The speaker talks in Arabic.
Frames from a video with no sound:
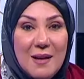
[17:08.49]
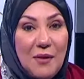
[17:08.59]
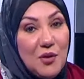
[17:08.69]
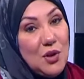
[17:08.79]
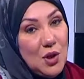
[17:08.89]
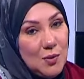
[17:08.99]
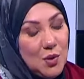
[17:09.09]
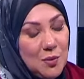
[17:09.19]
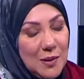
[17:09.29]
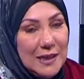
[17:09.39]
المفروض
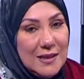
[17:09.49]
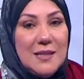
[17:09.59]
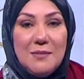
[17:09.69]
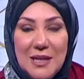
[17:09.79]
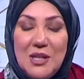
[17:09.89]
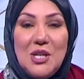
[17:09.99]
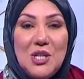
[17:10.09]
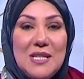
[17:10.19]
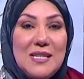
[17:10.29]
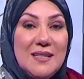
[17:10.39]
اليوم تكون بالجديد ما
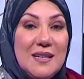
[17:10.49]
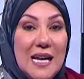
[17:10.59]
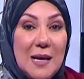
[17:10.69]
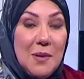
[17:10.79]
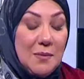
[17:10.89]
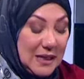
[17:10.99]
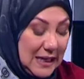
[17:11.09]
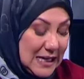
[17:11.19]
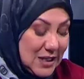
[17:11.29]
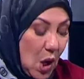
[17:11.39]
عندناش جديد درناها
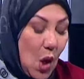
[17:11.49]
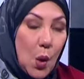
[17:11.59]
بالمرقاز